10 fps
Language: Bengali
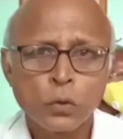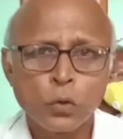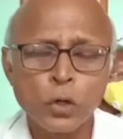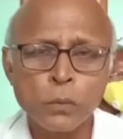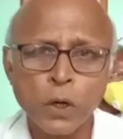
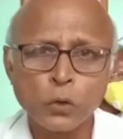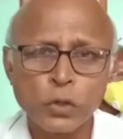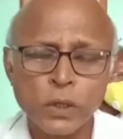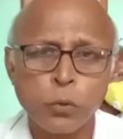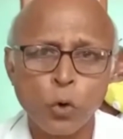গরিব
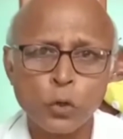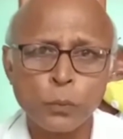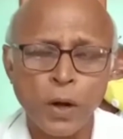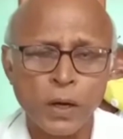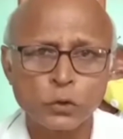মানুষের ভোট
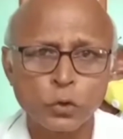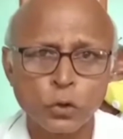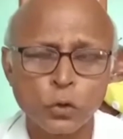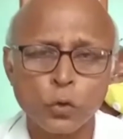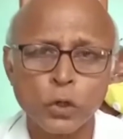পাওয়ার
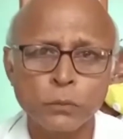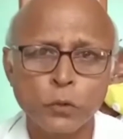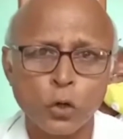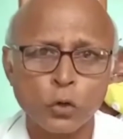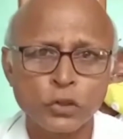জন্য গরিব
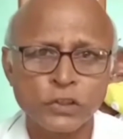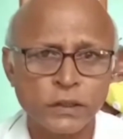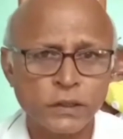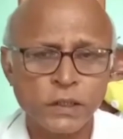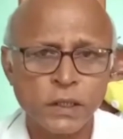দরদি
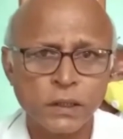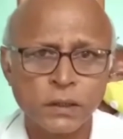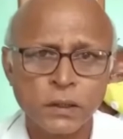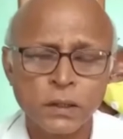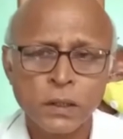সেজেছিলেন
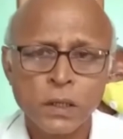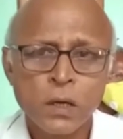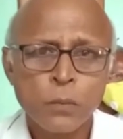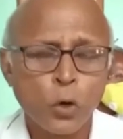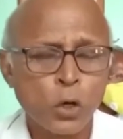
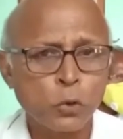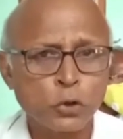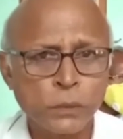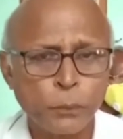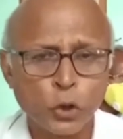
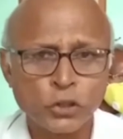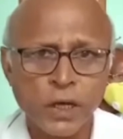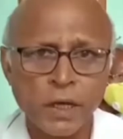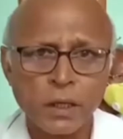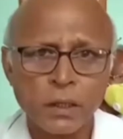পরবর্তী
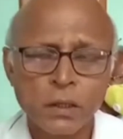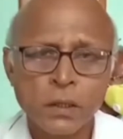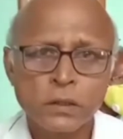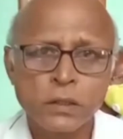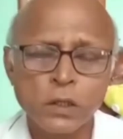পর্যায়ে
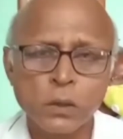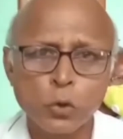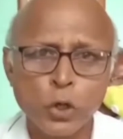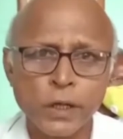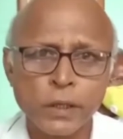
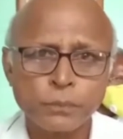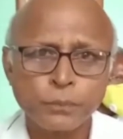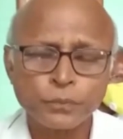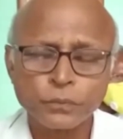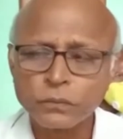তৃণমূলের
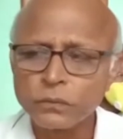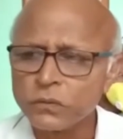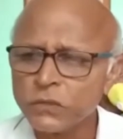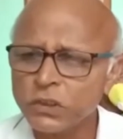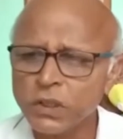
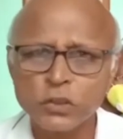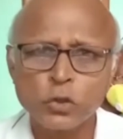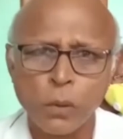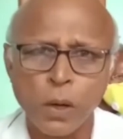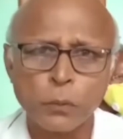যিনি
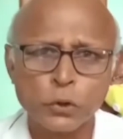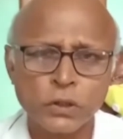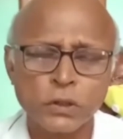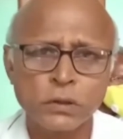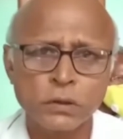
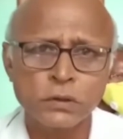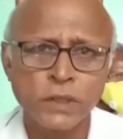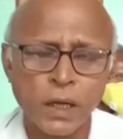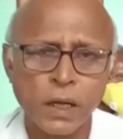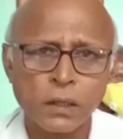সভাপতি
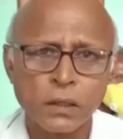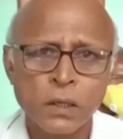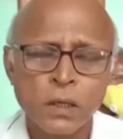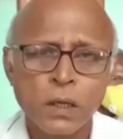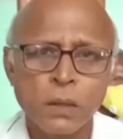জেলার
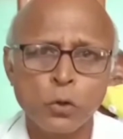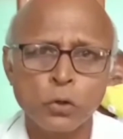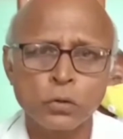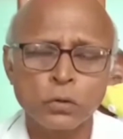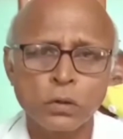এবং
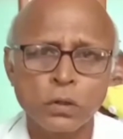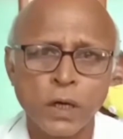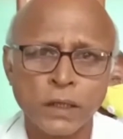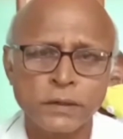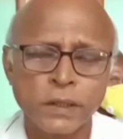
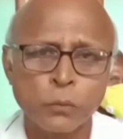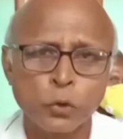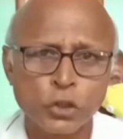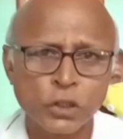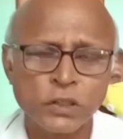রাজ্যের
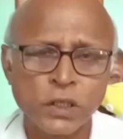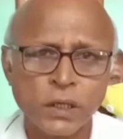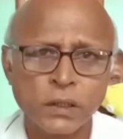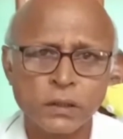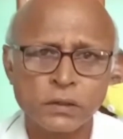মন্ত্রী
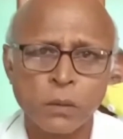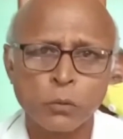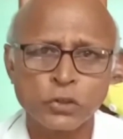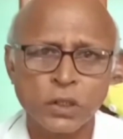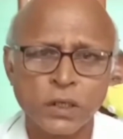ছিলেন
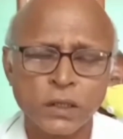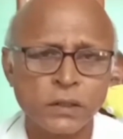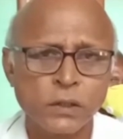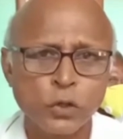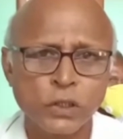শ্যামল সাঁতরা
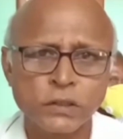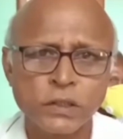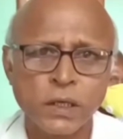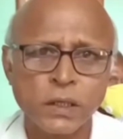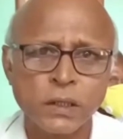তিনিও গিয়েছিলেন